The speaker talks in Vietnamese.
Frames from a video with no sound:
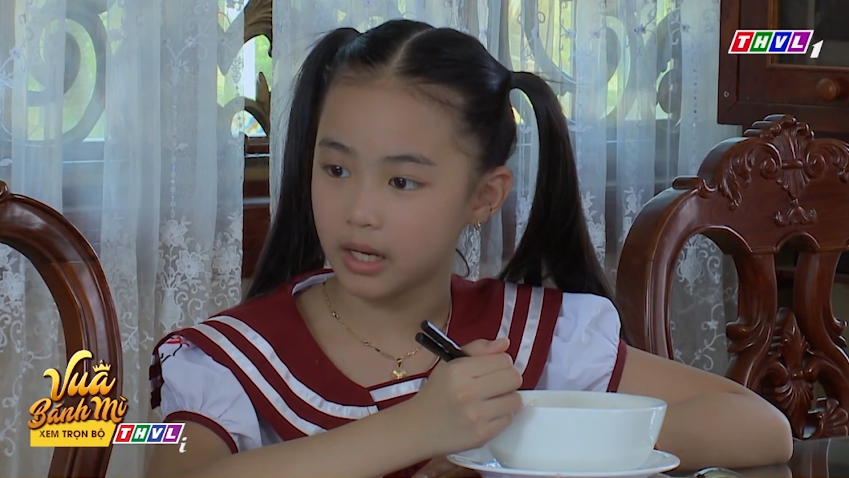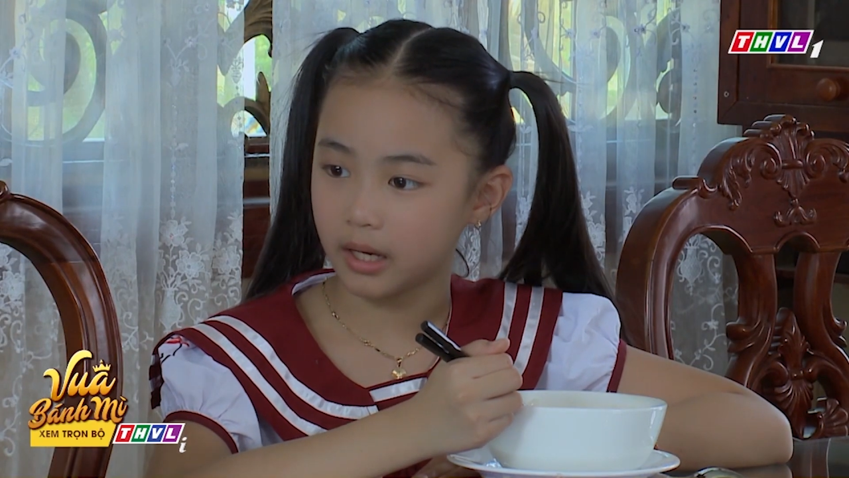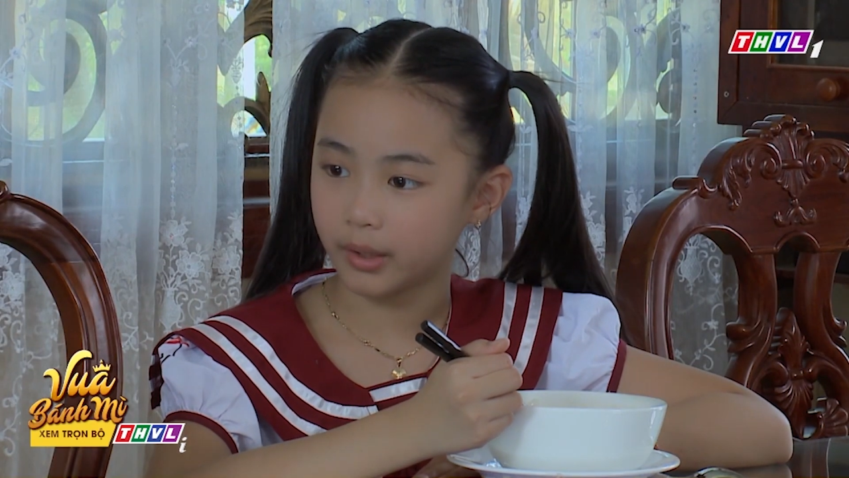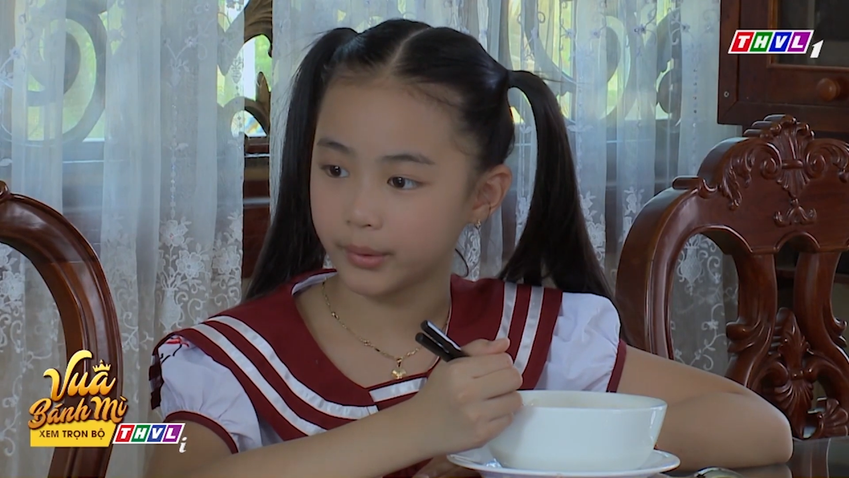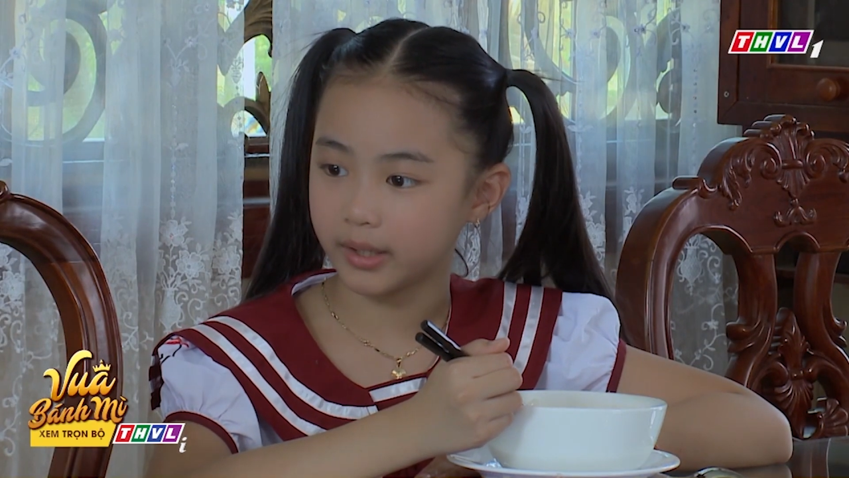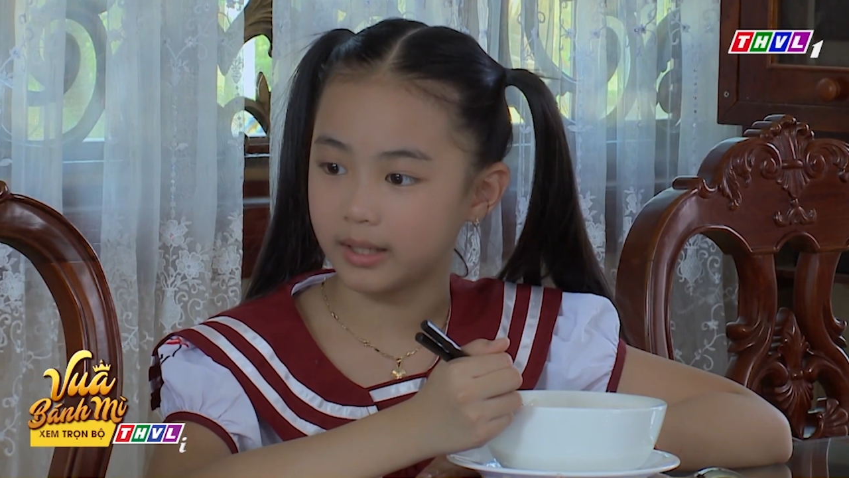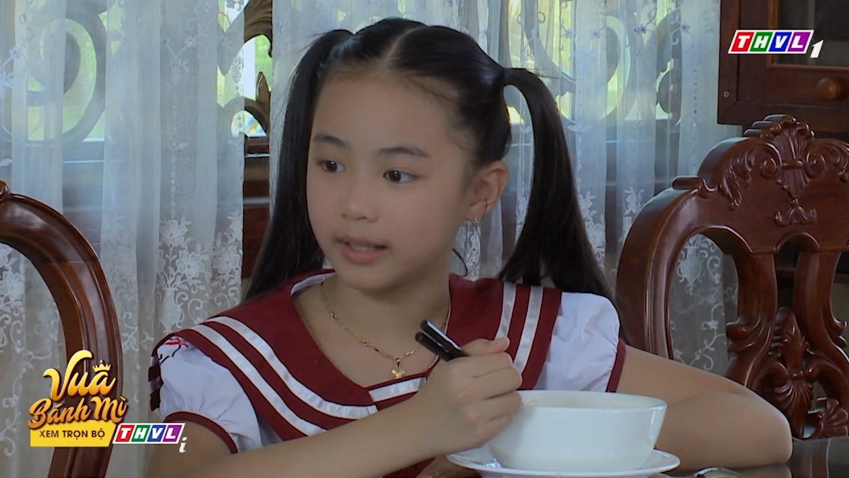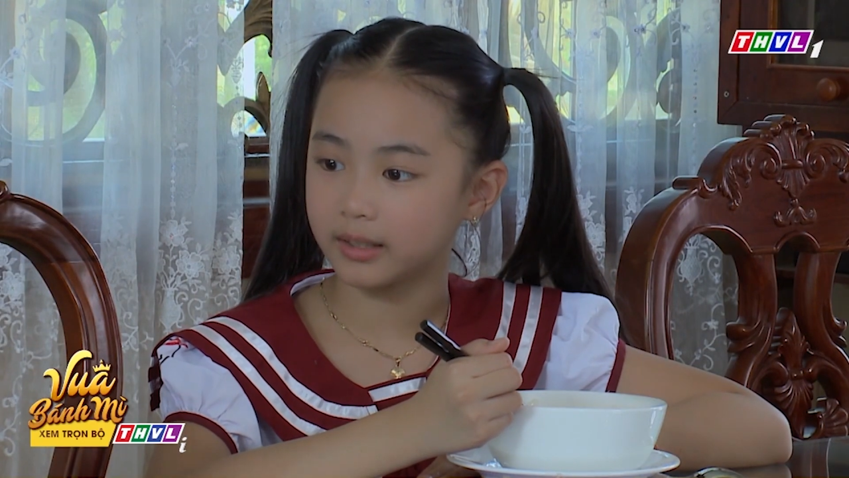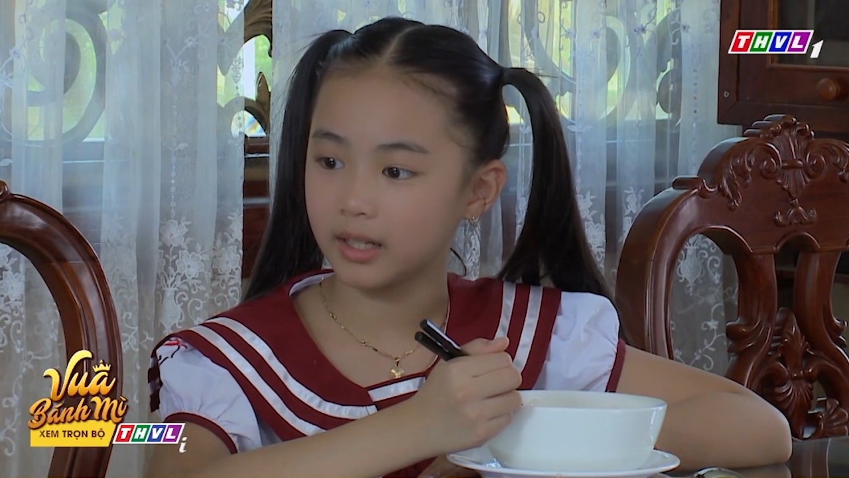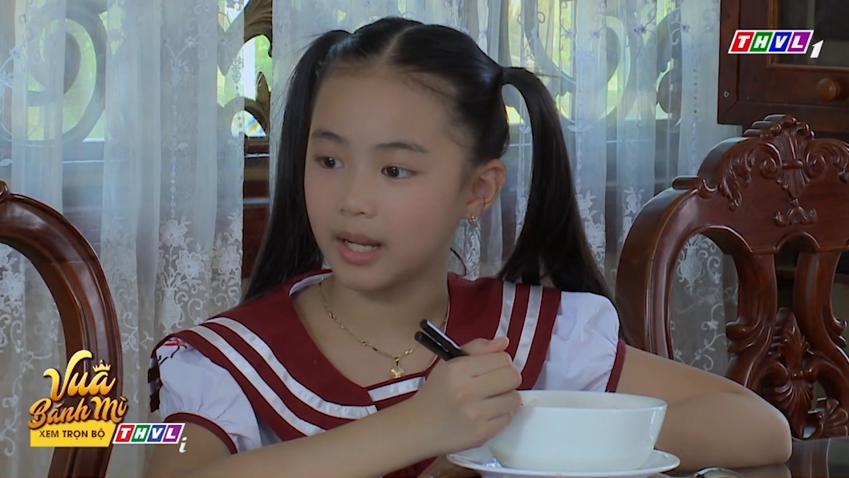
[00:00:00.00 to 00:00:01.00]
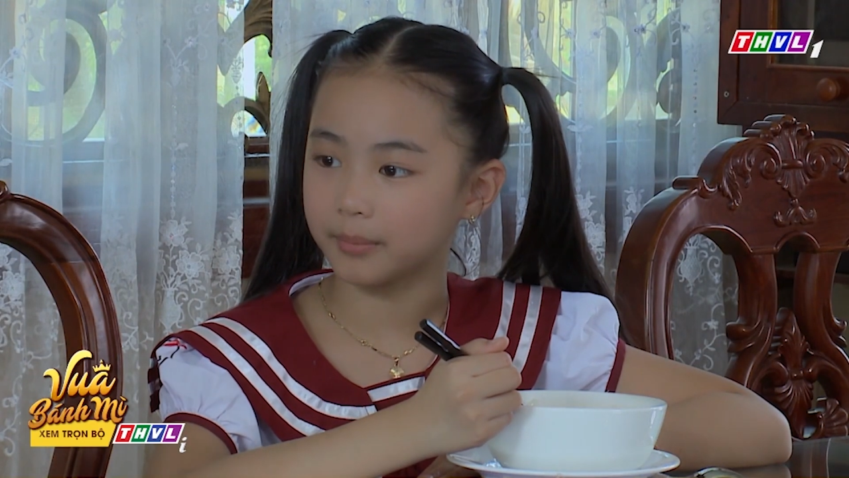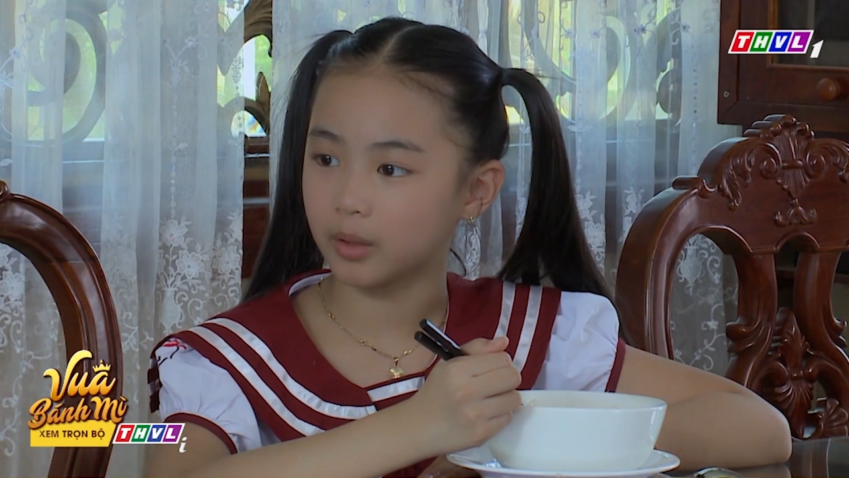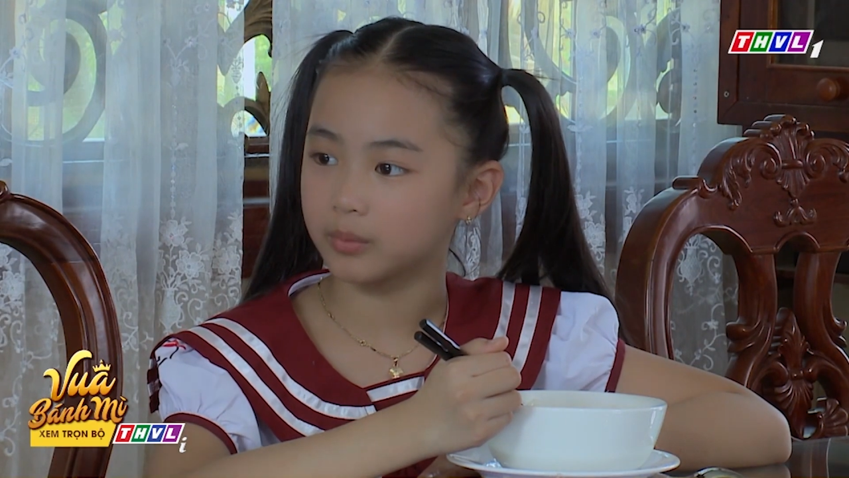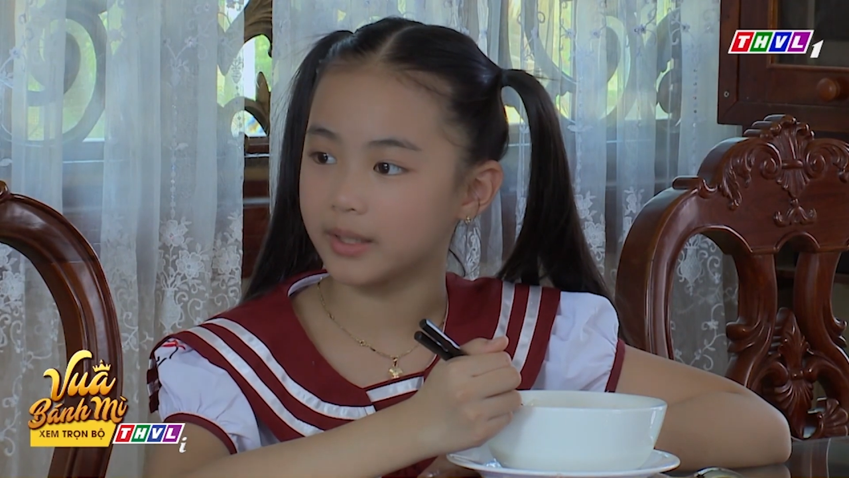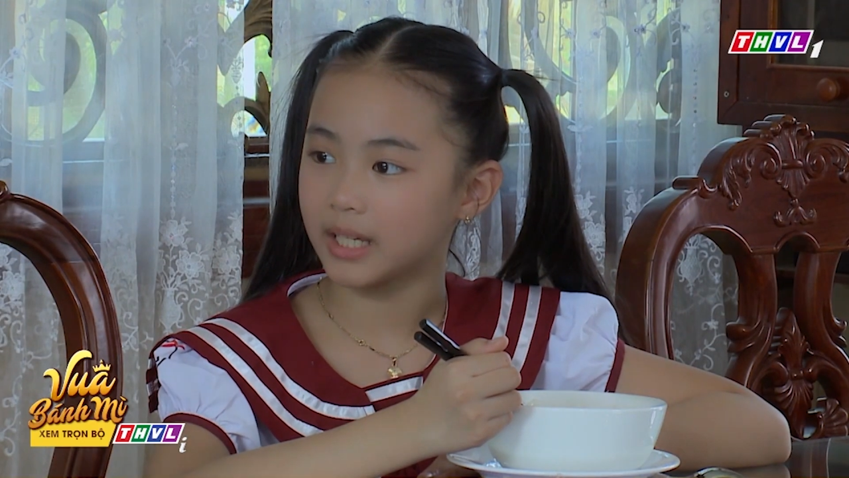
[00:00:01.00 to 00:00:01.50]
sao chị lại thích làm
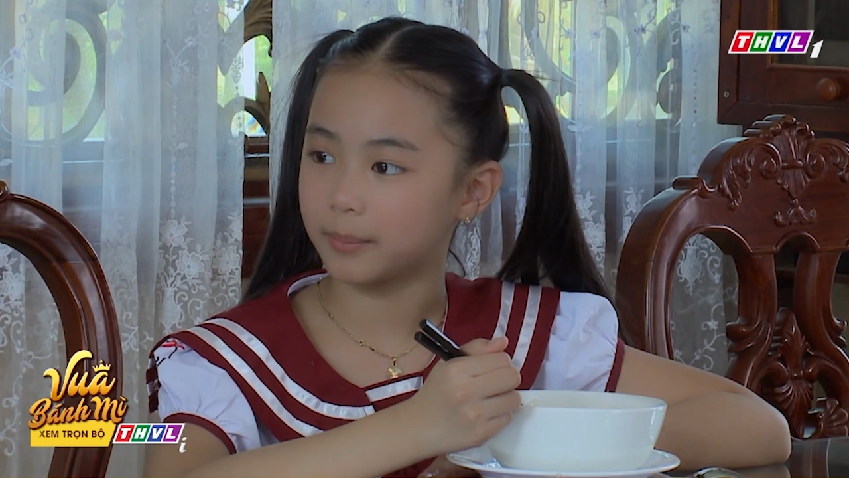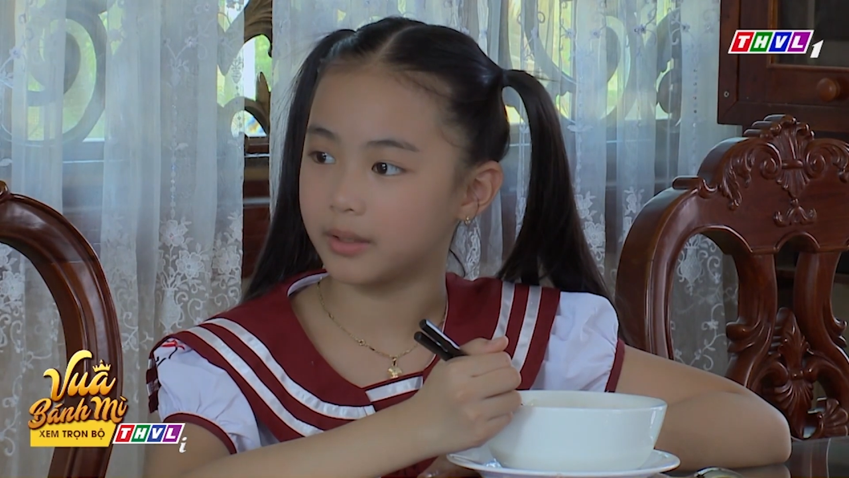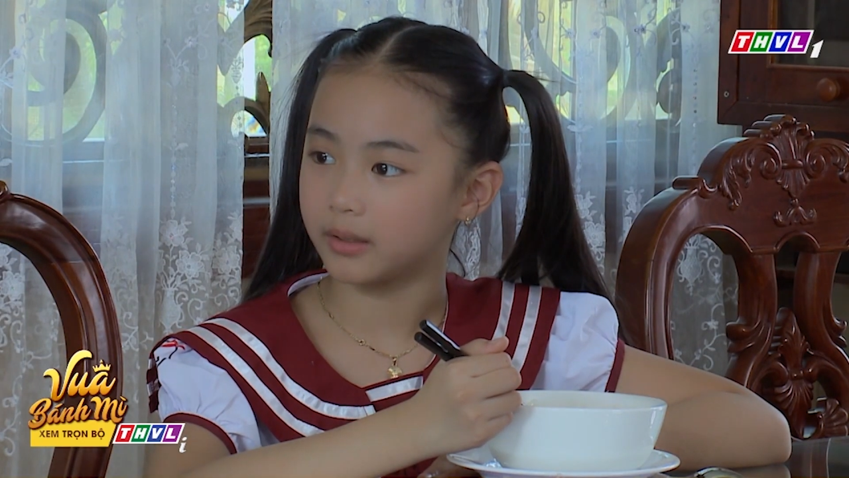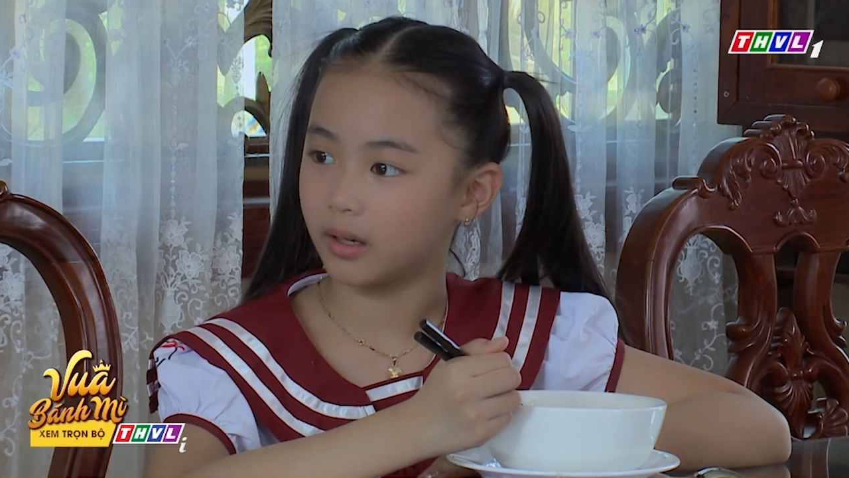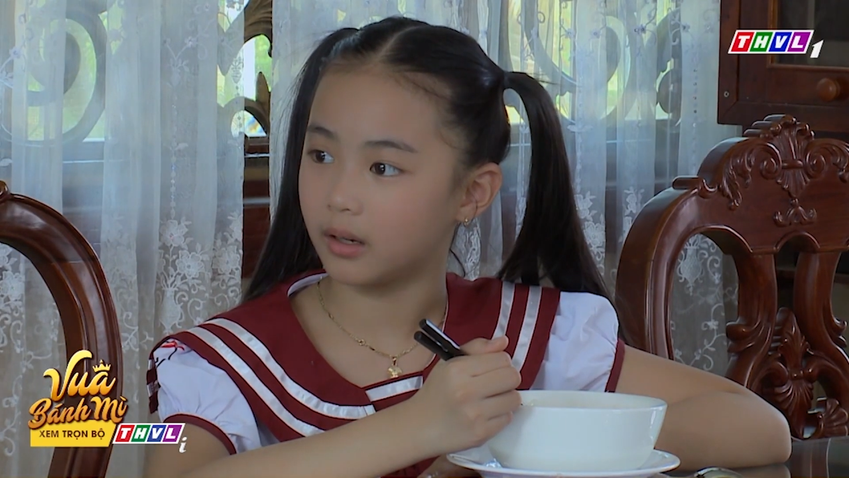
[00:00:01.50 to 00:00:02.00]
công ty nhà mình